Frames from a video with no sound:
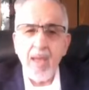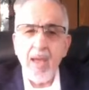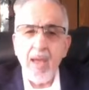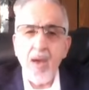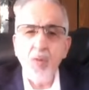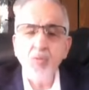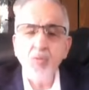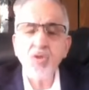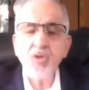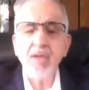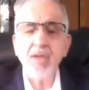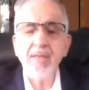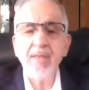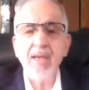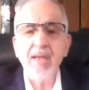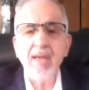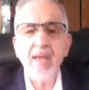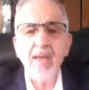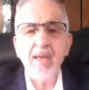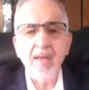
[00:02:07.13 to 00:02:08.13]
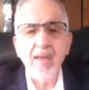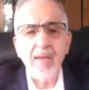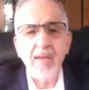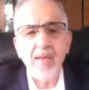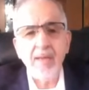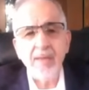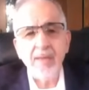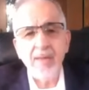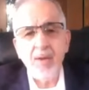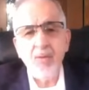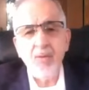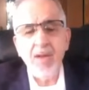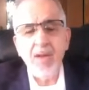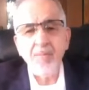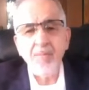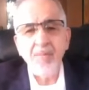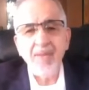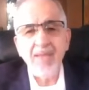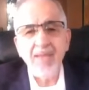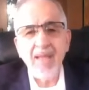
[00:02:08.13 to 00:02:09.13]
أوجد نوعا
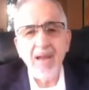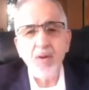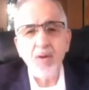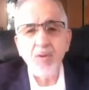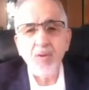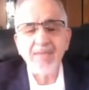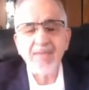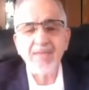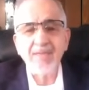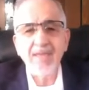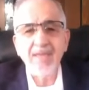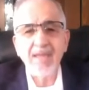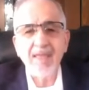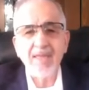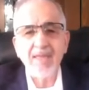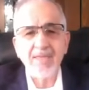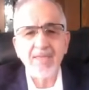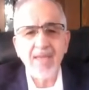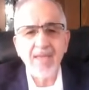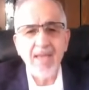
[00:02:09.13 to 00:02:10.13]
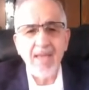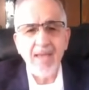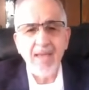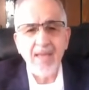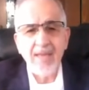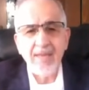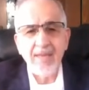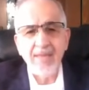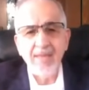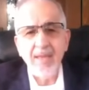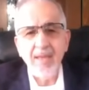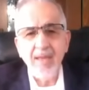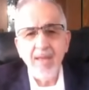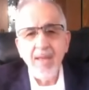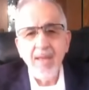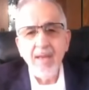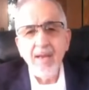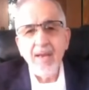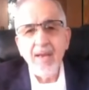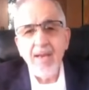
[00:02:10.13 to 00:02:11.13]
من الوزن الزائد
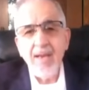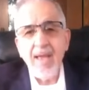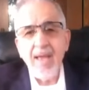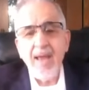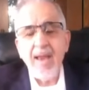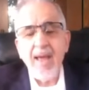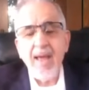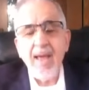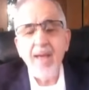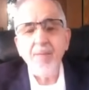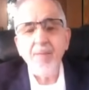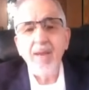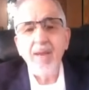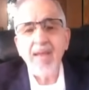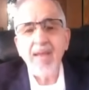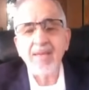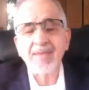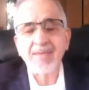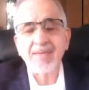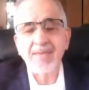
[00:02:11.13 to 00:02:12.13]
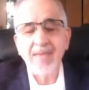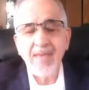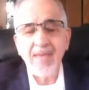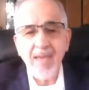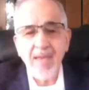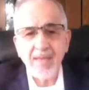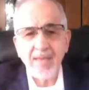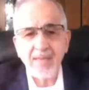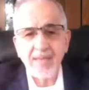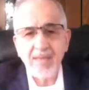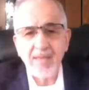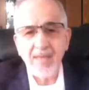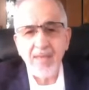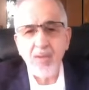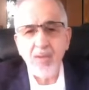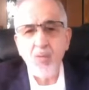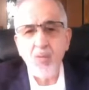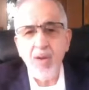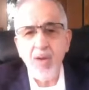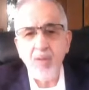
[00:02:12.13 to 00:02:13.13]
للعامل السياسي
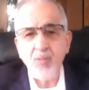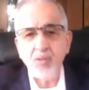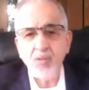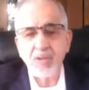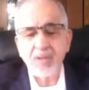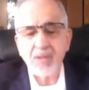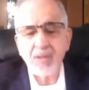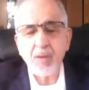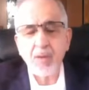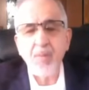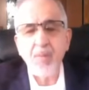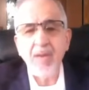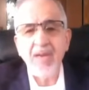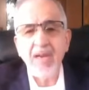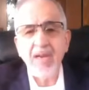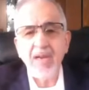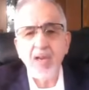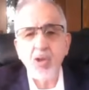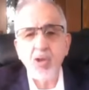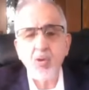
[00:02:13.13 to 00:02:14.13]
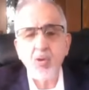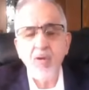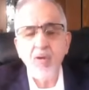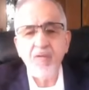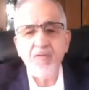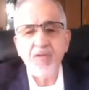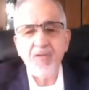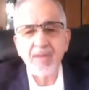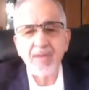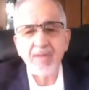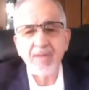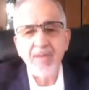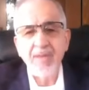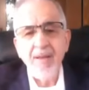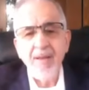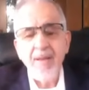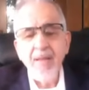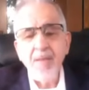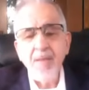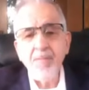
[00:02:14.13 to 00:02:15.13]
والمستقبلي لكل فرد
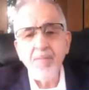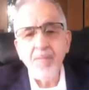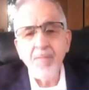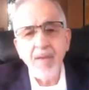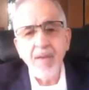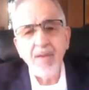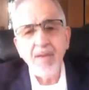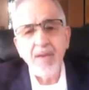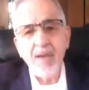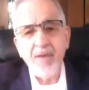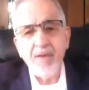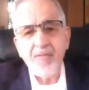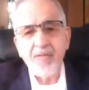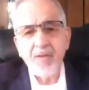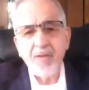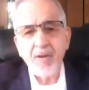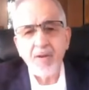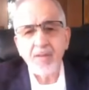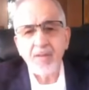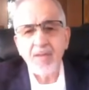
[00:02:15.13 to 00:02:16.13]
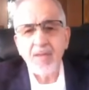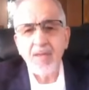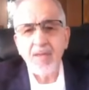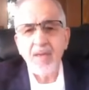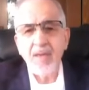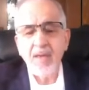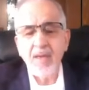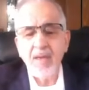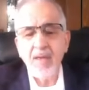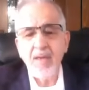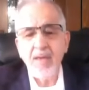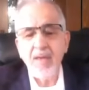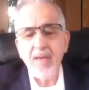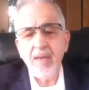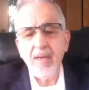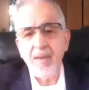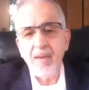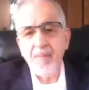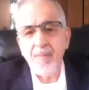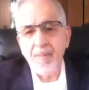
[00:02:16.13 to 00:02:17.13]
من افراد
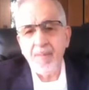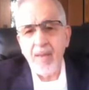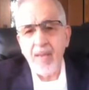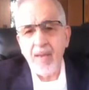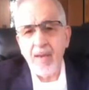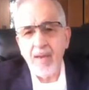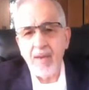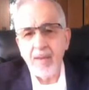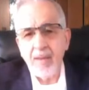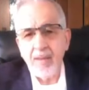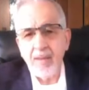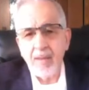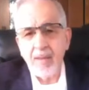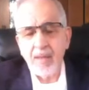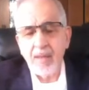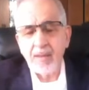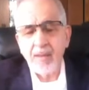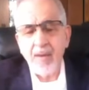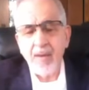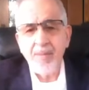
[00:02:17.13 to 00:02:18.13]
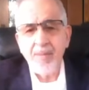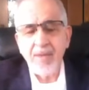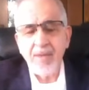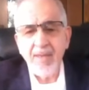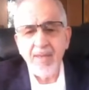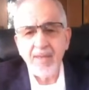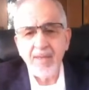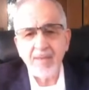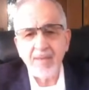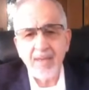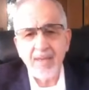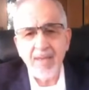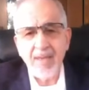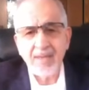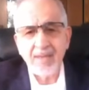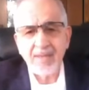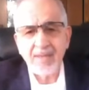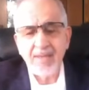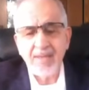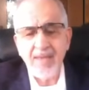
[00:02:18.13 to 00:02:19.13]
آه، آه، اعضاء الكابينات
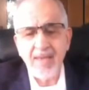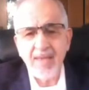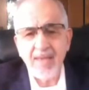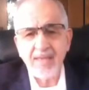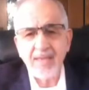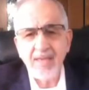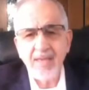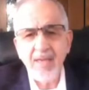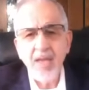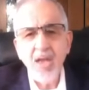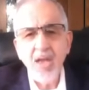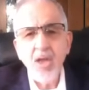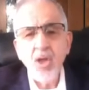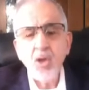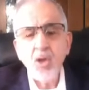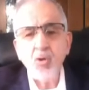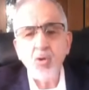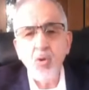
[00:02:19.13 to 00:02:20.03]
السياسي